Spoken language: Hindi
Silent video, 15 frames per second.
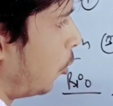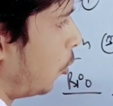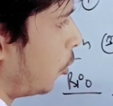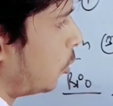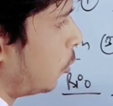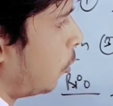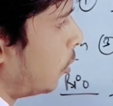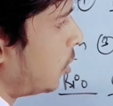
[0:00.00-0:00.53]
और
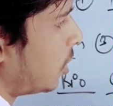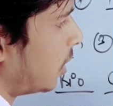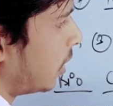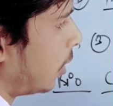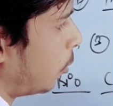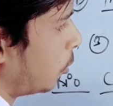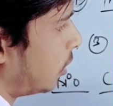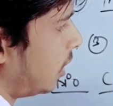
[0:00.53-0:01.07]
जूलॉजी के
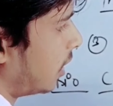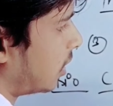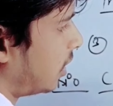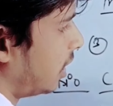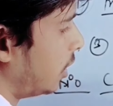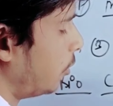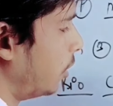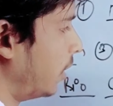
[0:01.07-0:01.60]
अंदर होती है
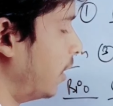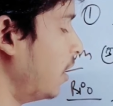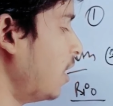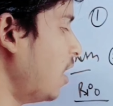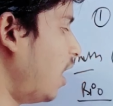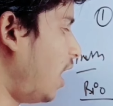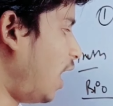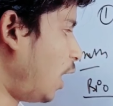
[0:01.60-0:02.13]
तीन यूनिट
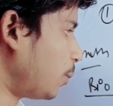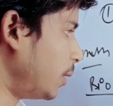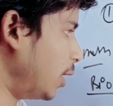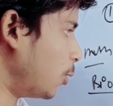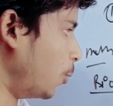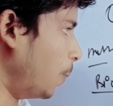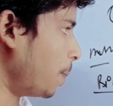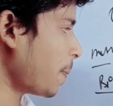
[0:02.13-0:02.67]
अब
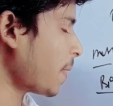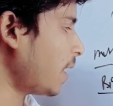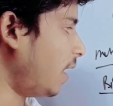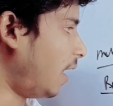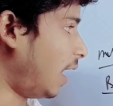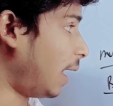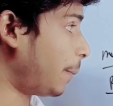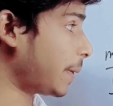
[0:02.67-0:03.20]
देखो
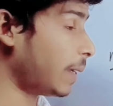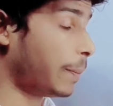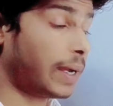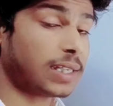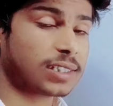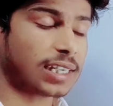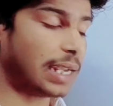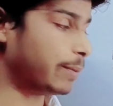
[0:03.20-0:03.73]
आपके
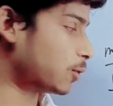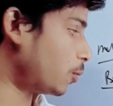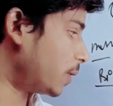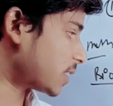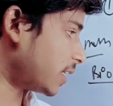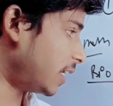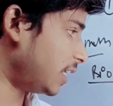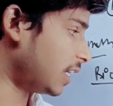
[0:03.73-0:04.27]
पास टाइम तो
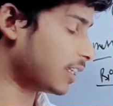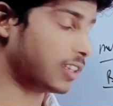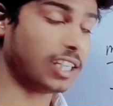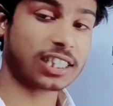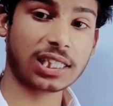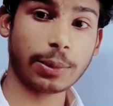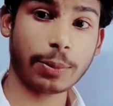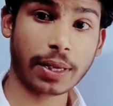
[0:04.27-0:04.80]
बचा नहीं है
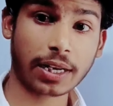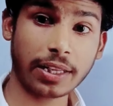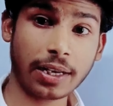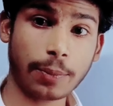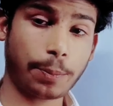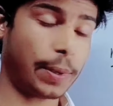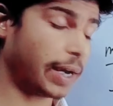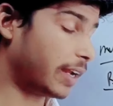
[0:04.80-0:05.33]
दस से बारह दिन
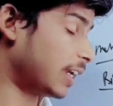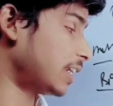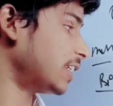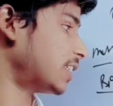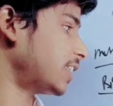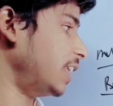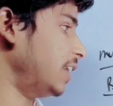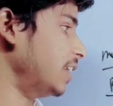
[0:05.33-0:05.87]
है पढ़ना किस
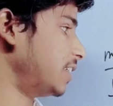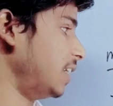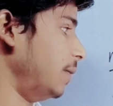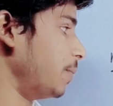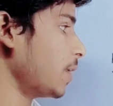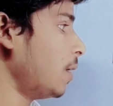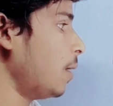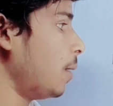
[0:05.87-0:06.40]
तरीके से है
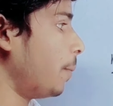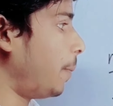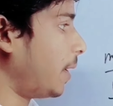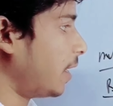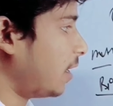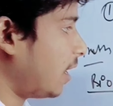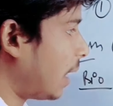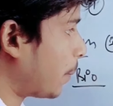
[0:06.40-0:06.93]

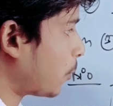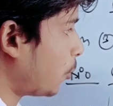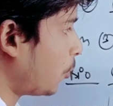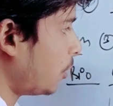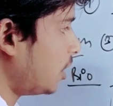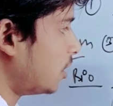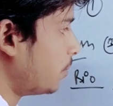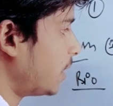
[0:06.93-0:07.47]
पढ़ना आपको
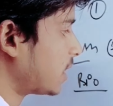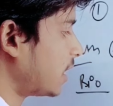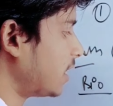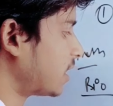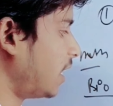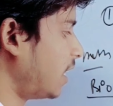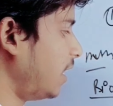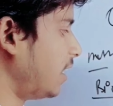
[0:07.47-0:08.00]
इनमें से
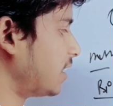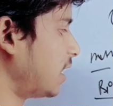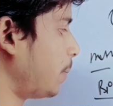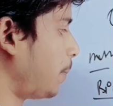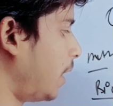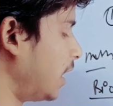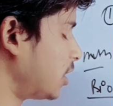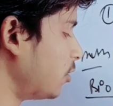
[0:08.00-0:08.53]
इस तरीके से
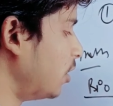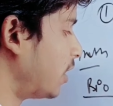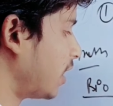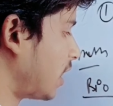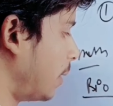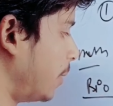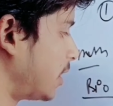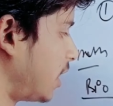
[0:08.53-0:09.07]
पाँच यूनिट है
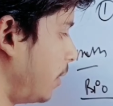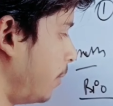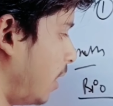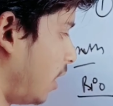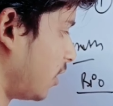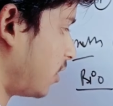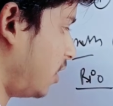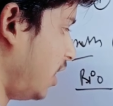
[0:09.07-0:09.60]
केमिस्ट्री में
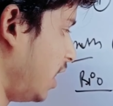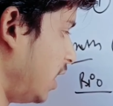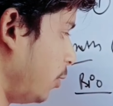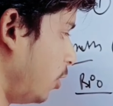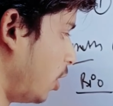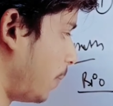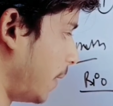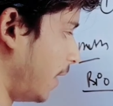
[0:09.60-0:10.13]
तीन
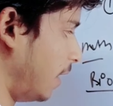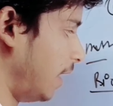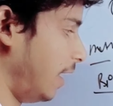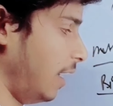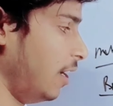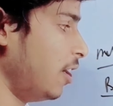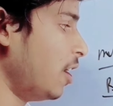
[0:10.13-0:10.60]
यूनिट पढ़ना है